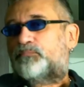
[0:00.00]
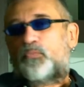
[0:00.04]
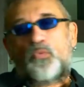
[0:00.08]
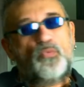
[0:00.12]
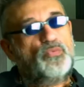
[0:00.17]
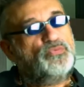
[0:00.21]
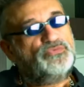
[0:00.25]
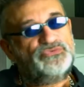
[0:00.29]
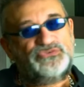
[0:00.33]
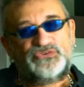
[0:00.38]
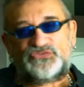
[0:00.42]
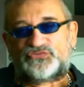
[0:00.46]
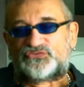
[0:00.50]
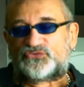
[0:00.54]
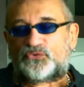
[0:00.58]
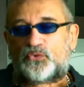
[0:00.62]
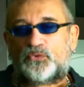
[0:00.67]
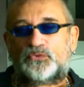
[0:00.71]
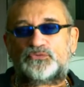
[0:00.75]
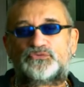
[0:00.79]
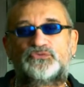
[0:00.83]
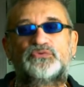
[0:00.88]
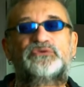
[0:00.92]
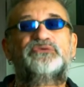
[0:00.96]
com um
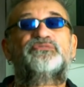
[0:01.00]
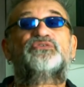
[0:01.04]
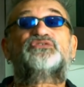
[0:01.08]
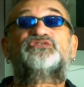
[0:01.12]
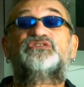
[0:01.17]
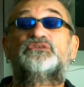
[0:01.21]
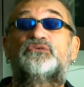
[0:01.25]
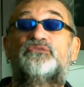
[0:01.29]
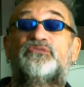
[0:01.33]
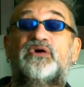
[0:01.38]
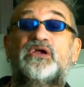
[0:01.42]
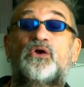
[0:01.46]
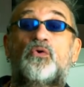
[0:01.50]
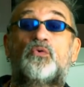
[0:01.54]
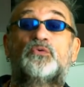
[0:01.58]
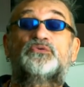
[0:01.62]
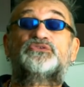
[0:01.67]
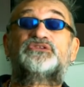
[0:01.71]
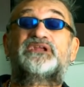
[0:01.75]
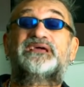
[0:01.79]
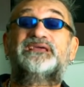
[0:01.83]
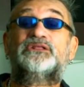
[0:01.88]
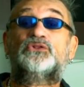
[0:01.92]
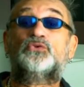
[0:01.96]
desconto que você não vai
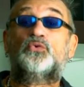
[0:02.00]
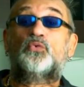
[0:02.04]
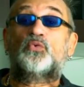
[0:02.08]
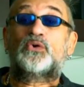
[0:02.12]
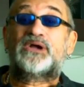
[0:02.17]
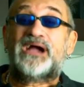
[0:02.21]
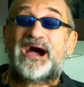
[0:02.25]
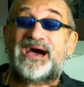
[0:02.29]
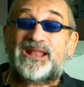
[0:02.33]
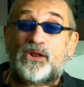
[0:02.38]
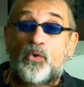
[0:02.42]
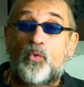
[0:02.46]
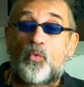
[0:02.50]
encontrar em lugar